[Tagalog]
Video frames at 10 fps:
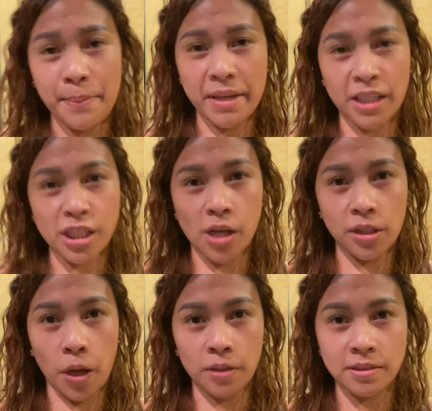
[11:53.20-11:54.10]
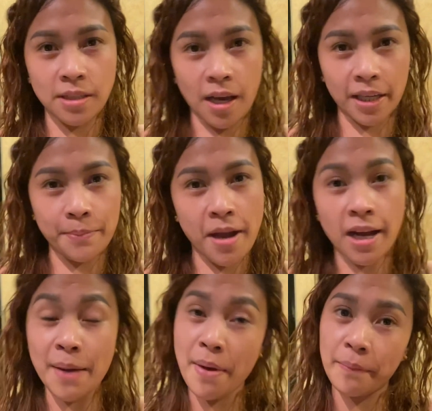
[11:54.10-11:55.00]
a make a shoutout sa aking mga
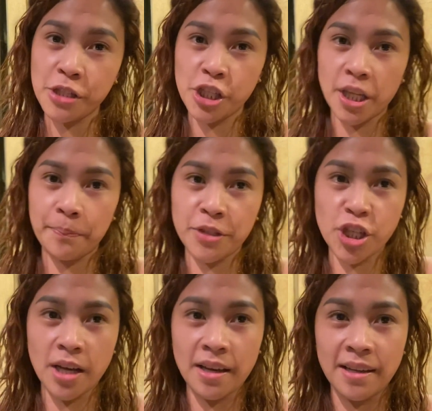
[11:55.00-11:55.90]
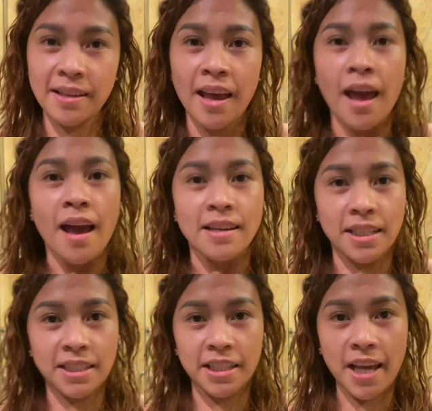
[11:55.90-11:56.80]
ka-membership dyan.
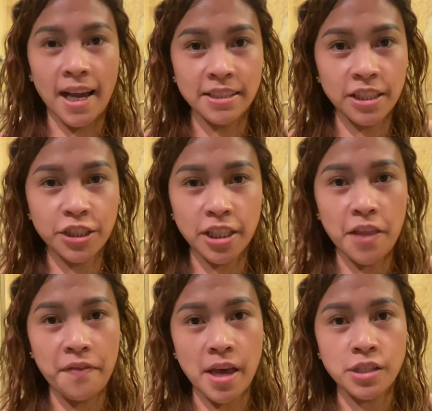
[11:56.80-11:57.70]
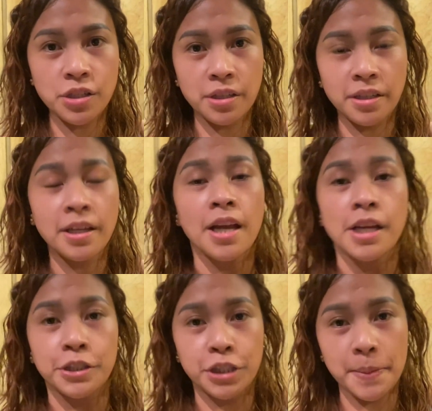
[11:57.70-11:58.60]
Nasa ni Hustle John Adventure,
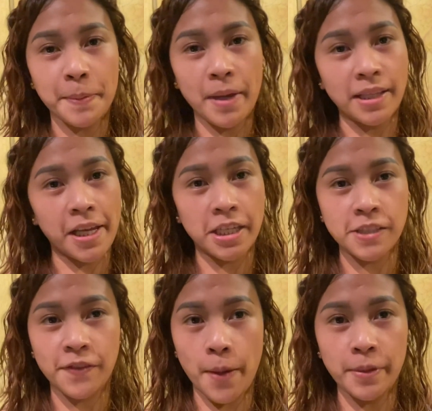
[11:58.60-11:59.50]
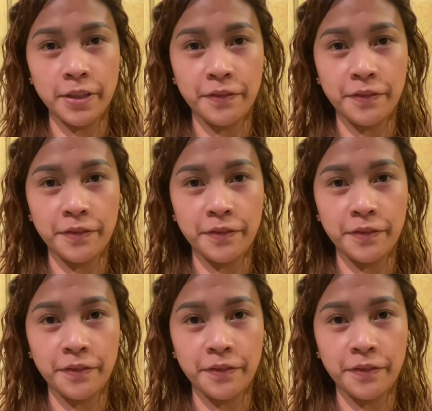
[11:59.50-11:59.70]
JPP Adair's Family